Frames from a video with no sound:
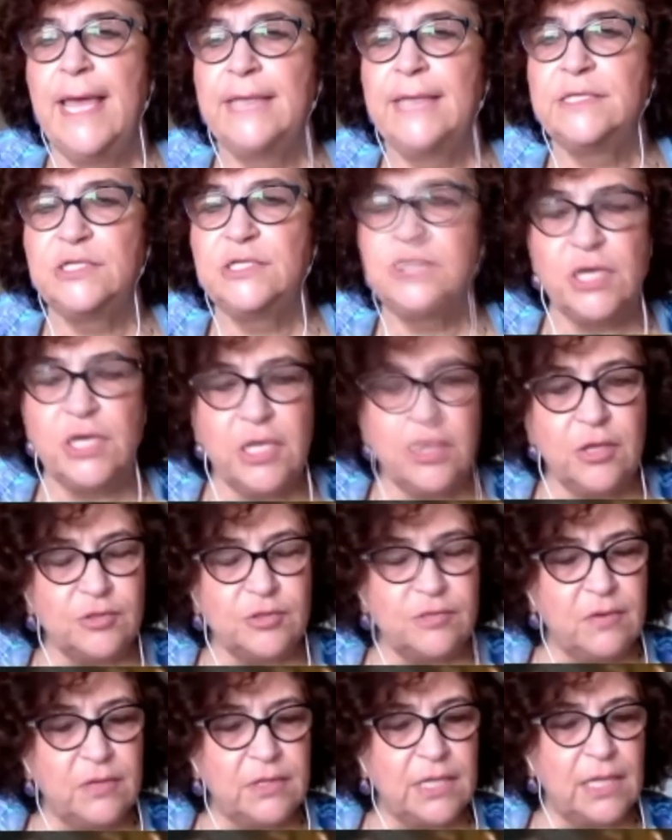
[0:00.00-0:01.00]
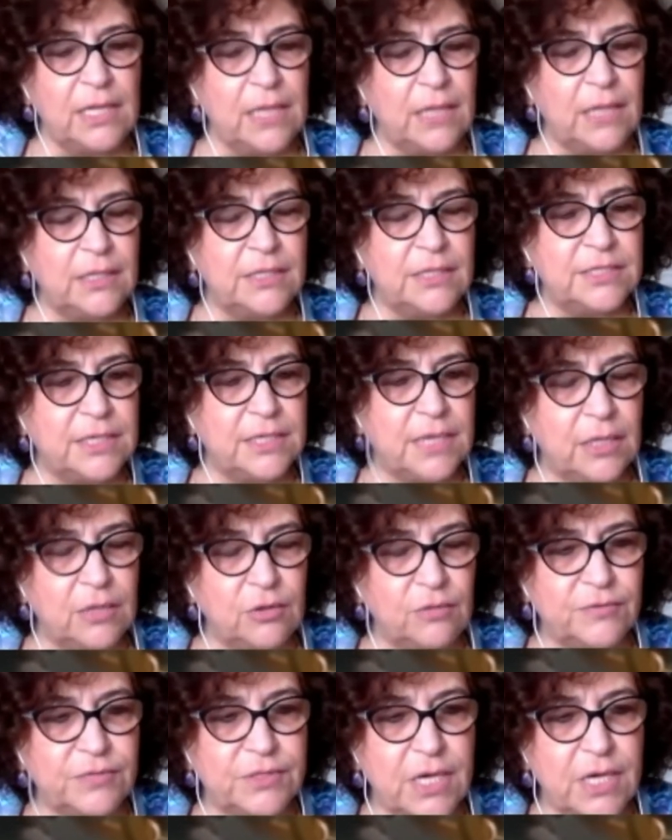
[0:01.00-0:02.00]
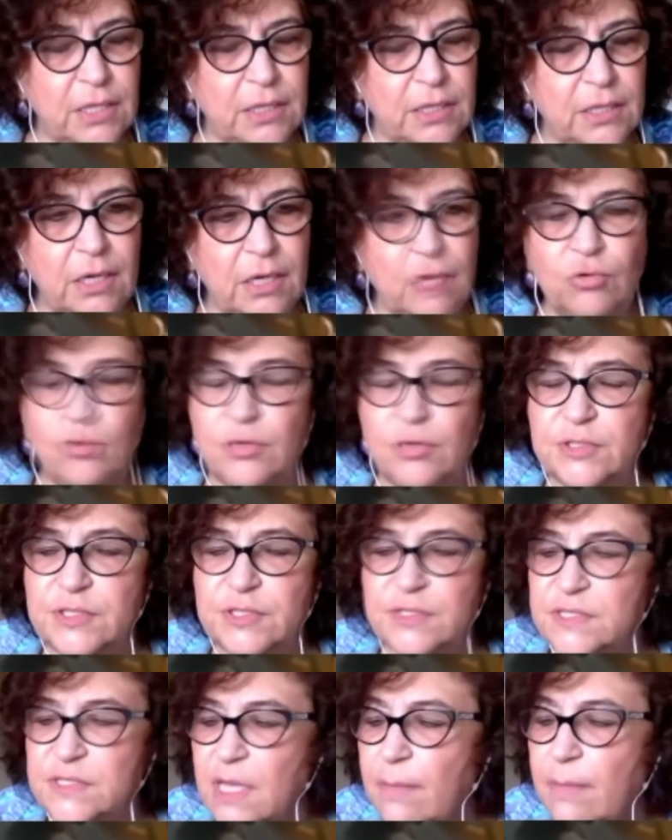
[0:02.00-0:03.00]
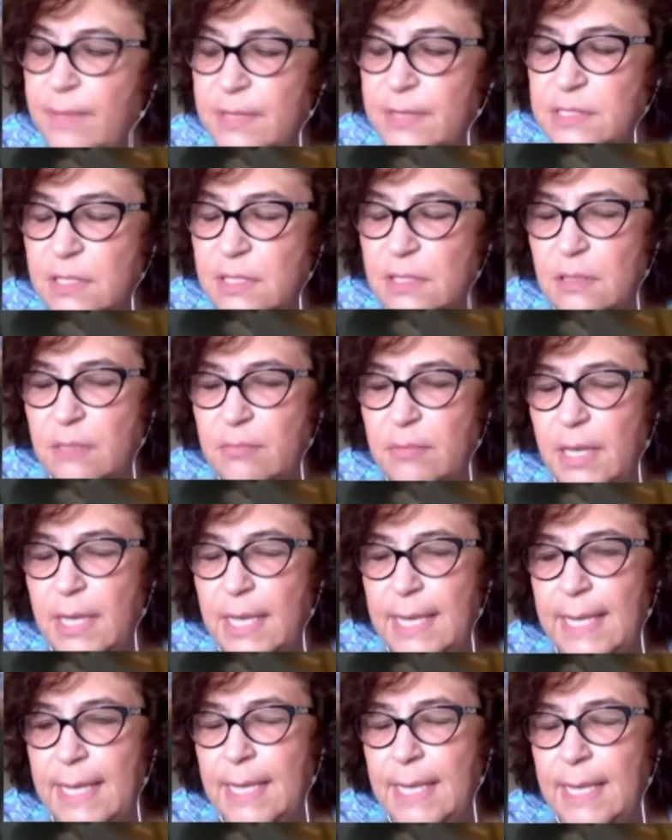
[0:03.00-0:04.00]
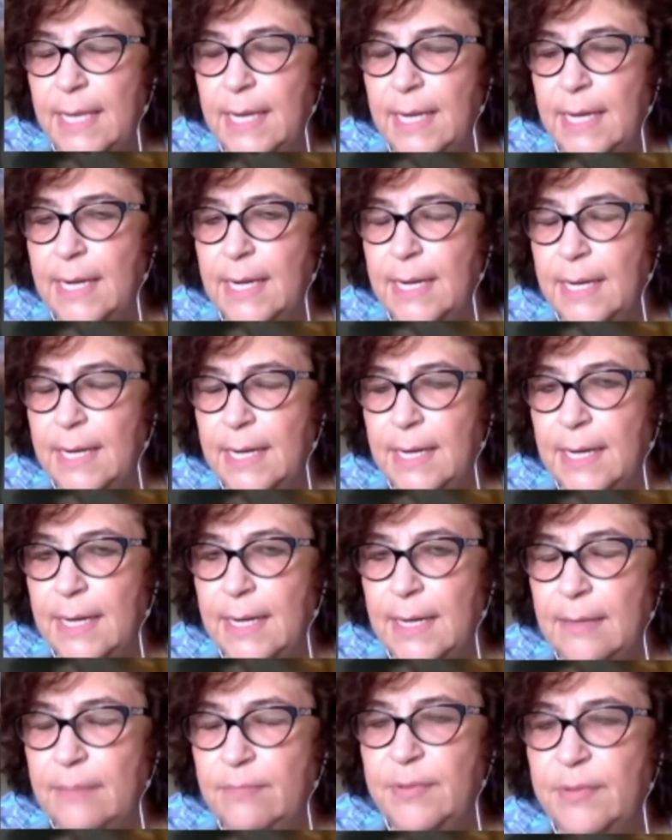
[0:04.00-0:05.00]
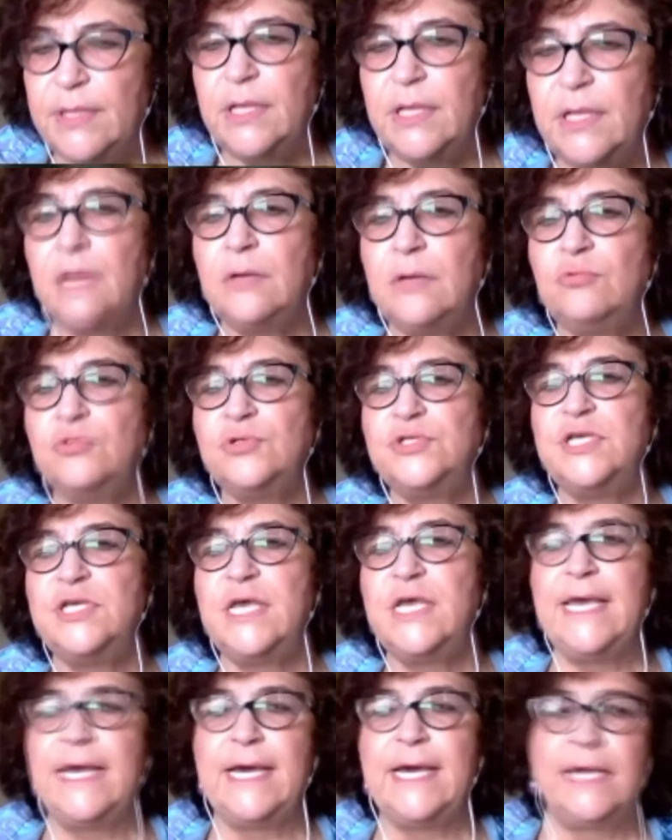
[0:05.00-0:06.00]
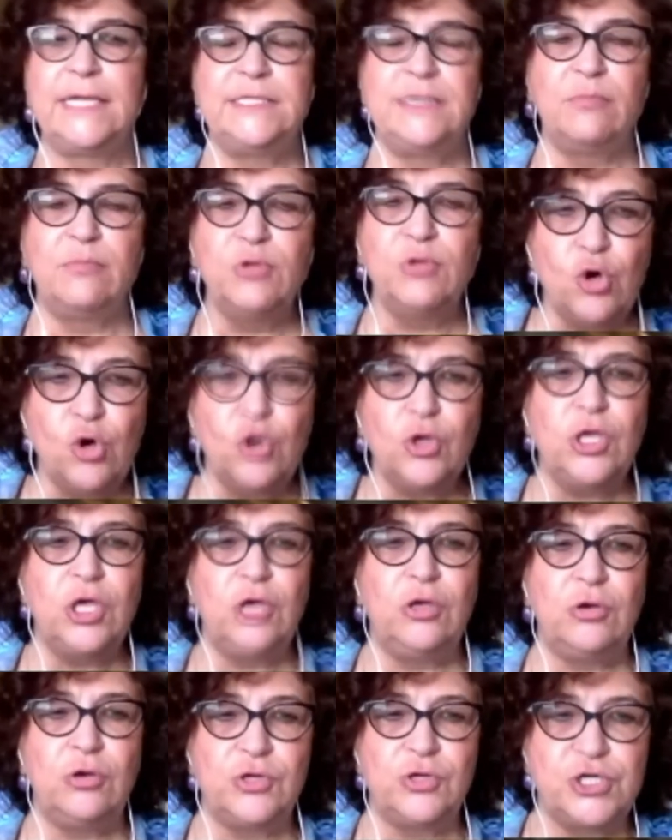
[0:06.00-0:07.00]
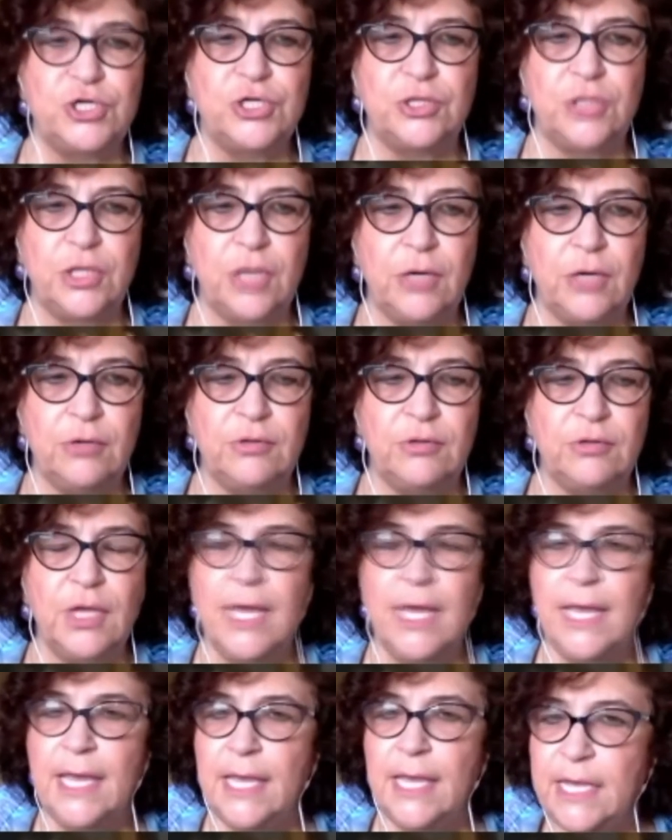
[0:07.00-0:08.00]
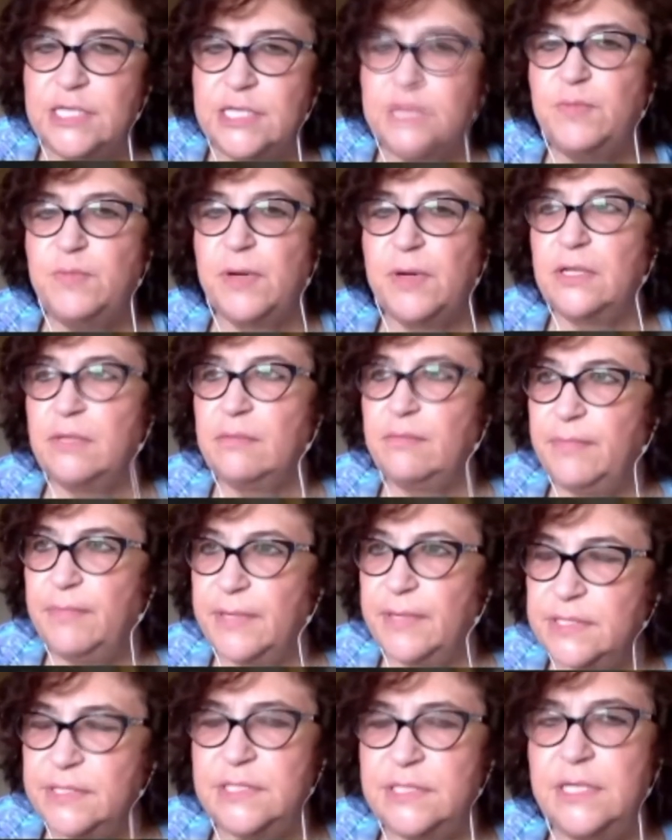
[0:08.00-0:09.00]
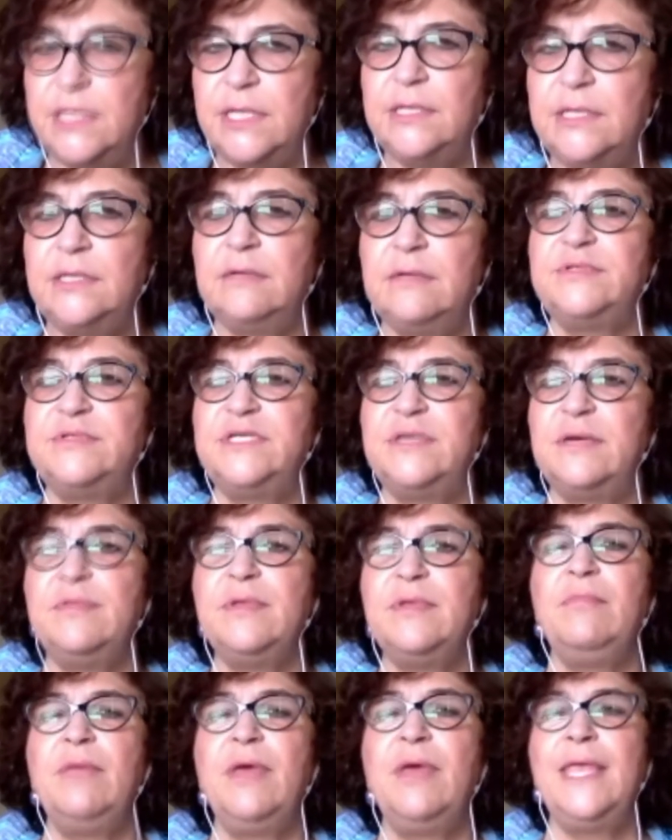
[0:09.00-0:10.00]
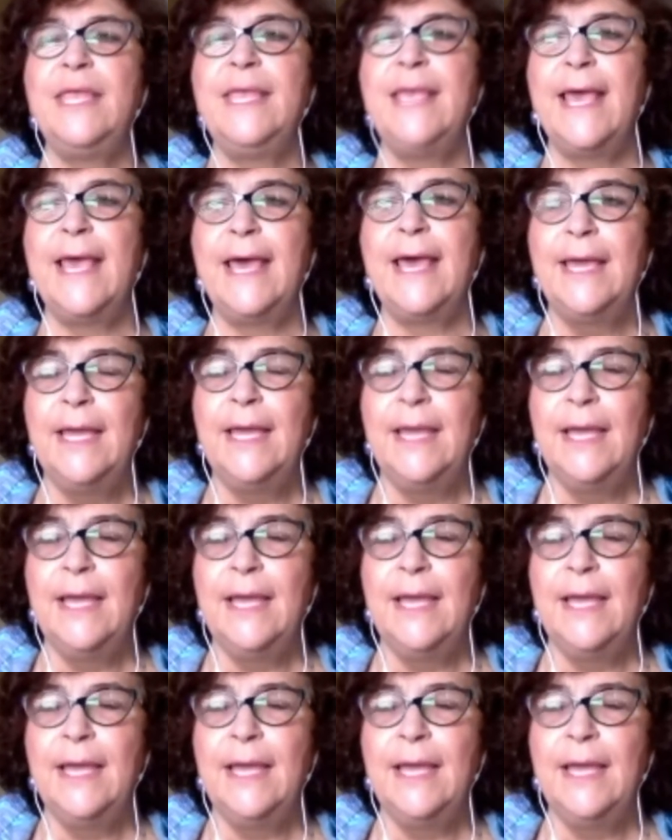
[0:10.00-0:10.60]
К сожалению, Светлана Тихановская, она находится за пределами а, Беларуси, и хотя многие ее считают избранным президентом, тем не менее,